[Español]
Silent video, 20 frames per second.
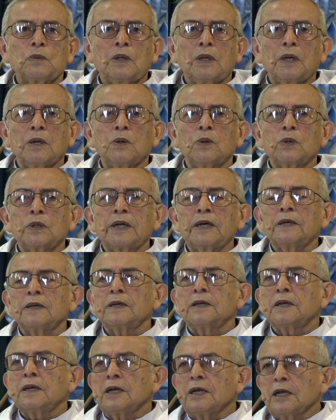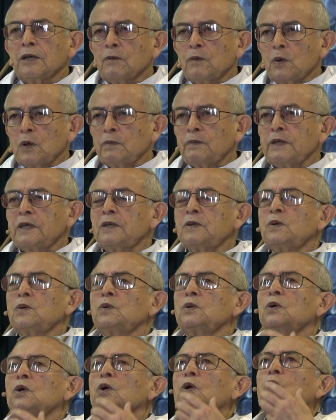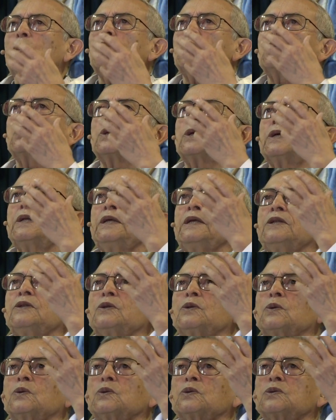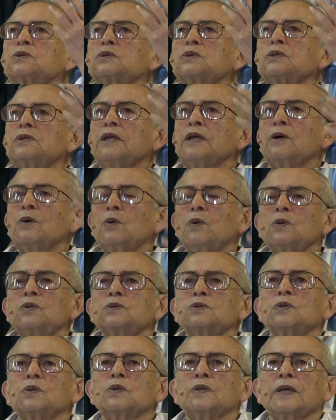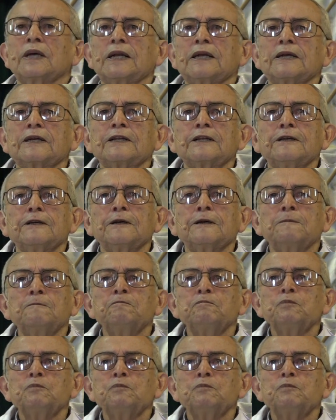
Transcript: Ahora, le volvieron los gritos de gozo, de alegría.